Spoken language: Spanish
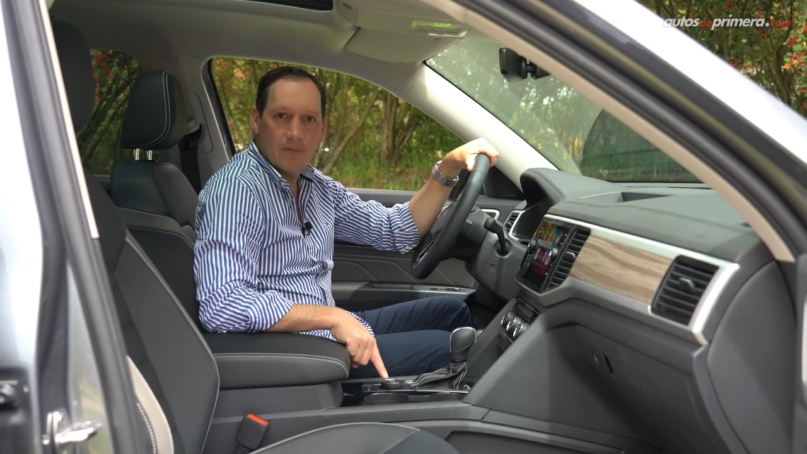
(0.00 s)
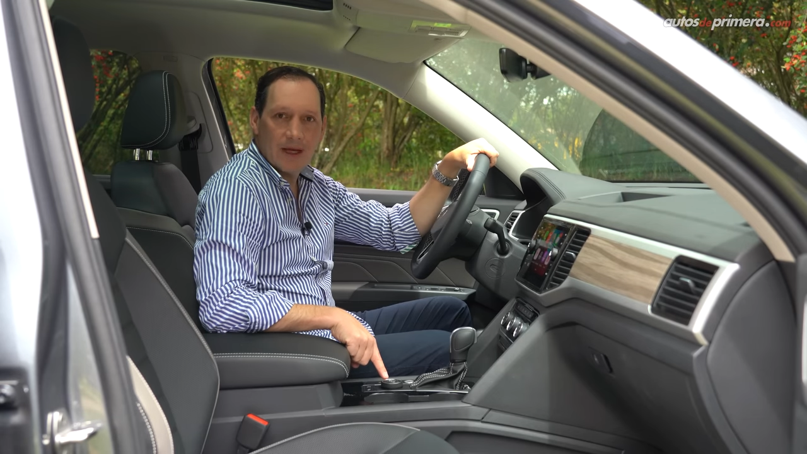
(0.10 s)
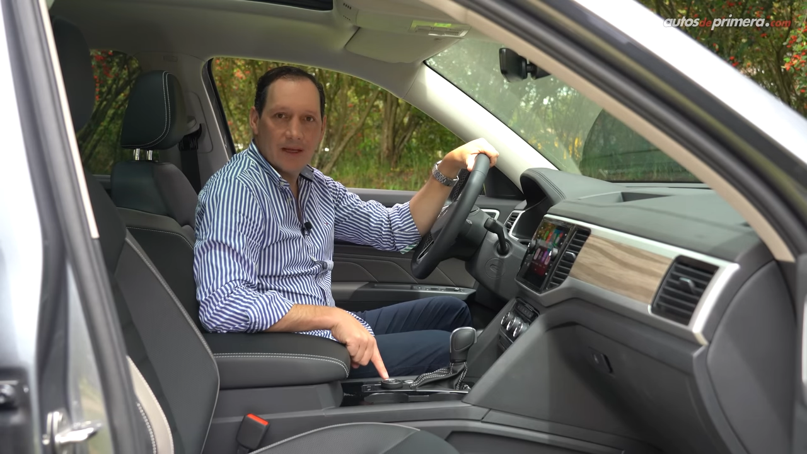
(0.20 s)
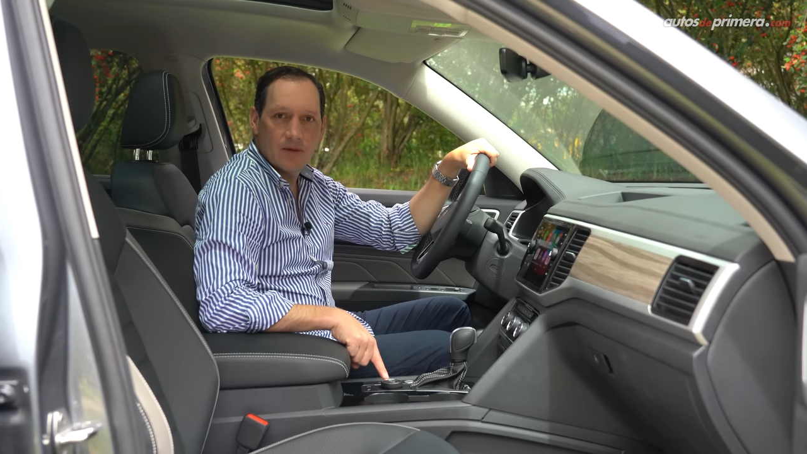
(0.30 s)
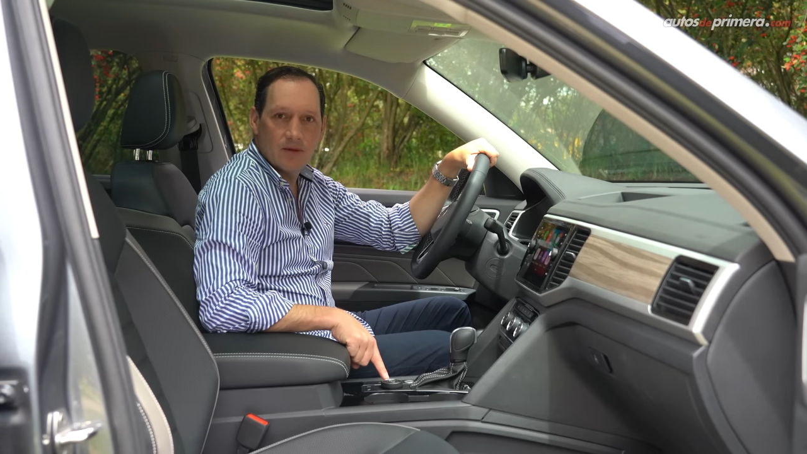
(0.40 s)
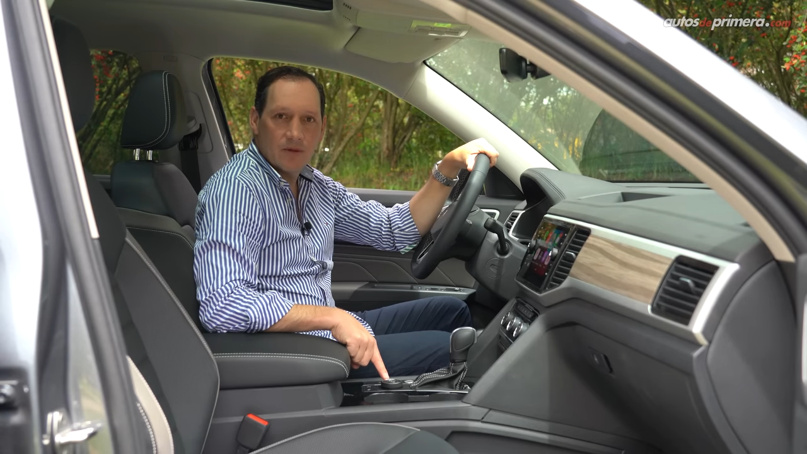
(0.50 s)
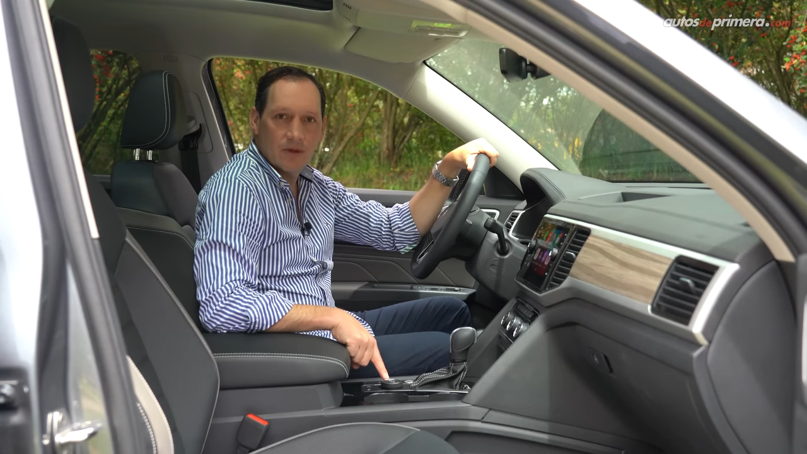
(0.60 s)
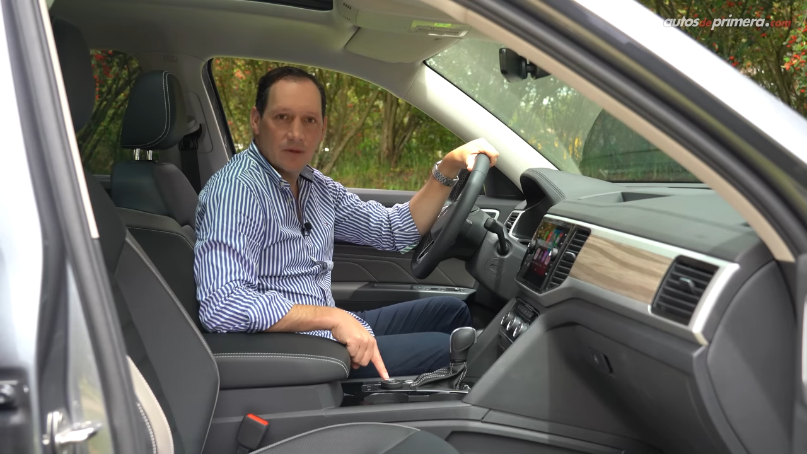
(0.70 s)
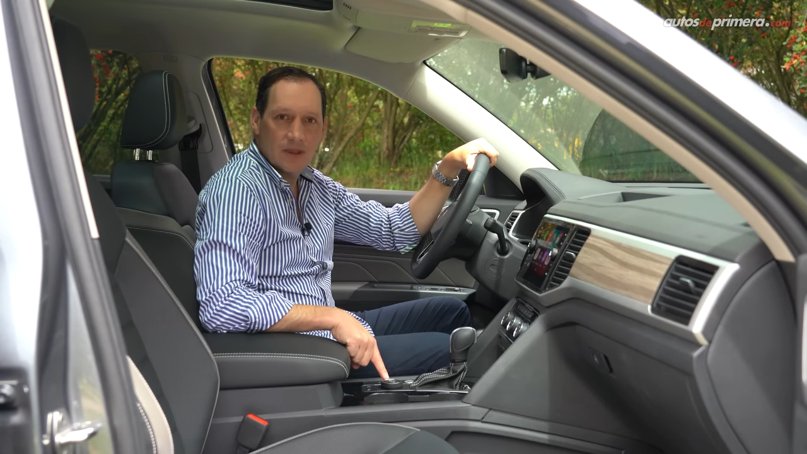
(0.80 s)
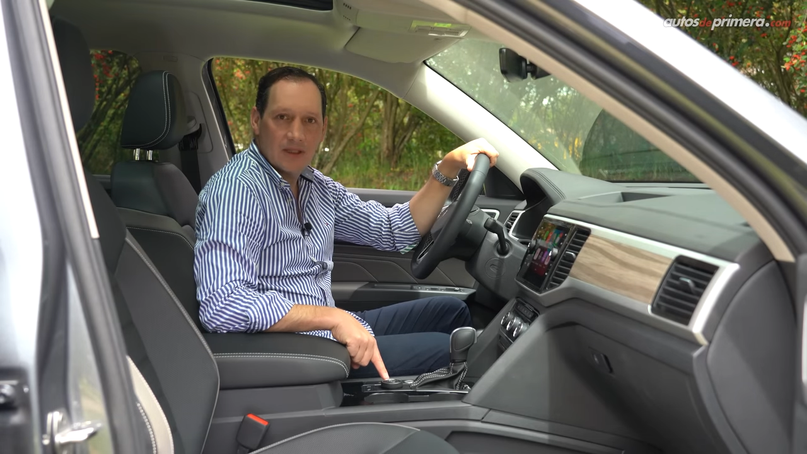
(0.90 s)
para los
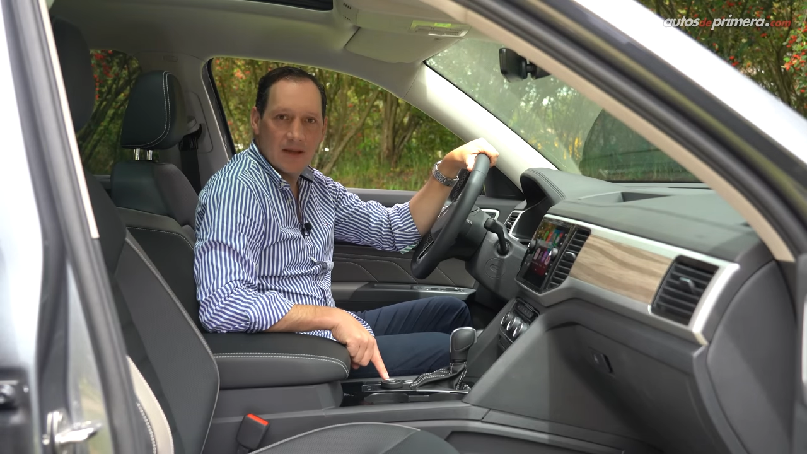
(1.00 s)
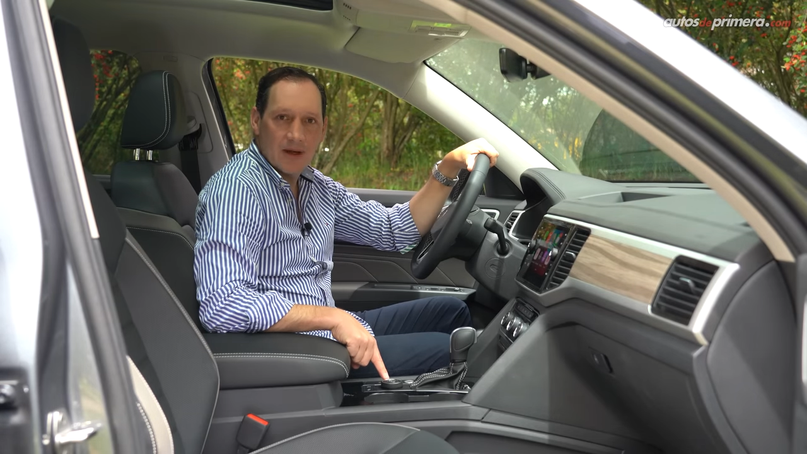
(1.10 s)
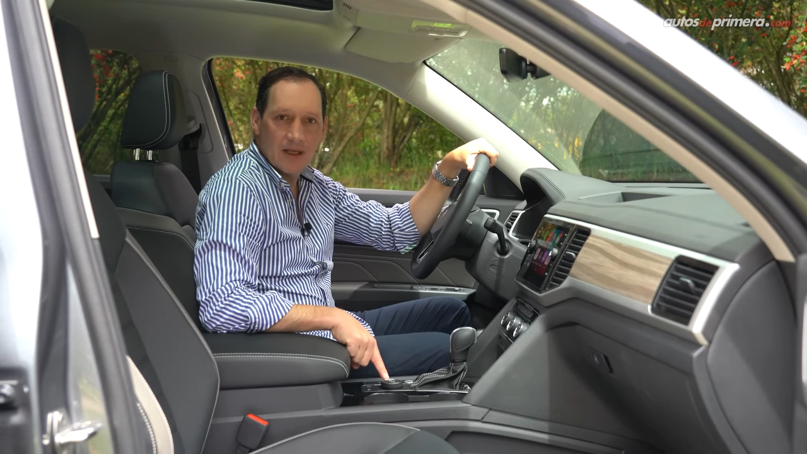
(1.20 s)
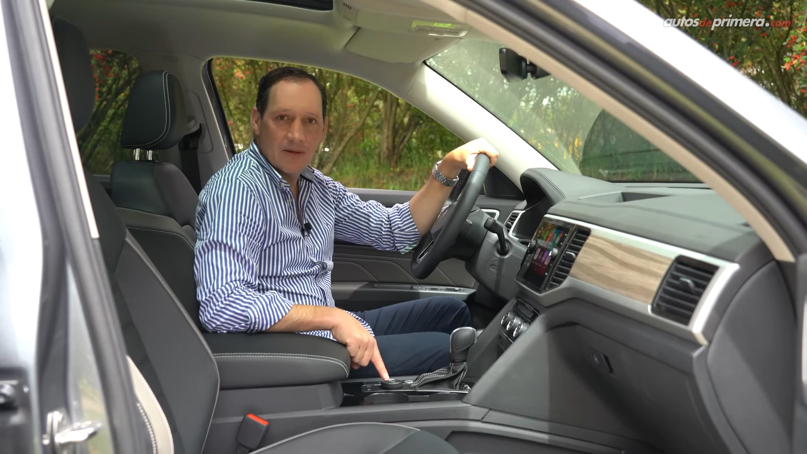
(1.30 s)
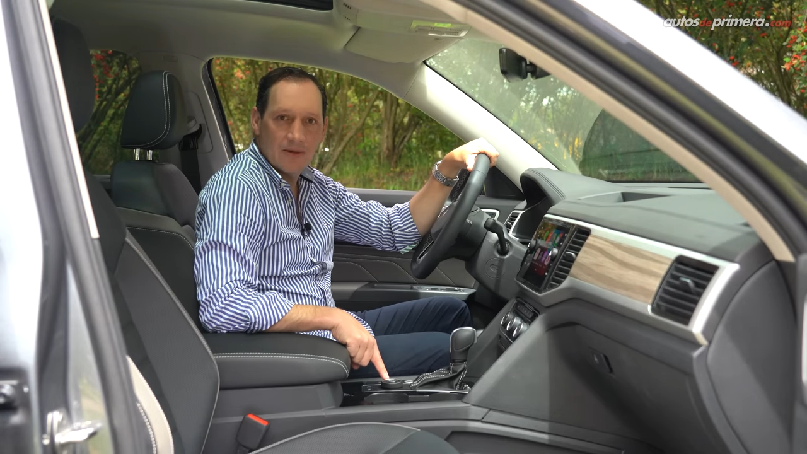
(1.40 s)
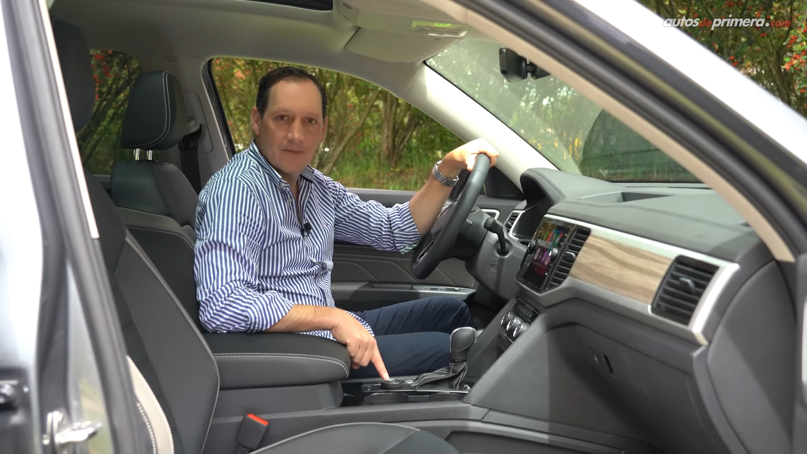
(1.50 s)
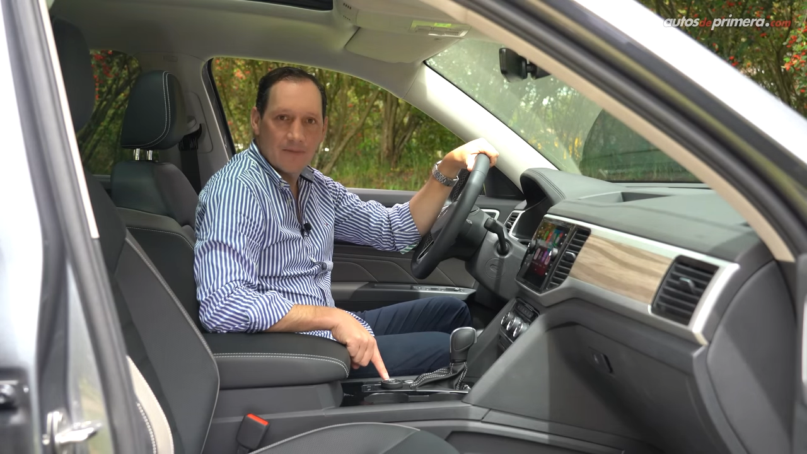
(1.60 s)
modos de manejo.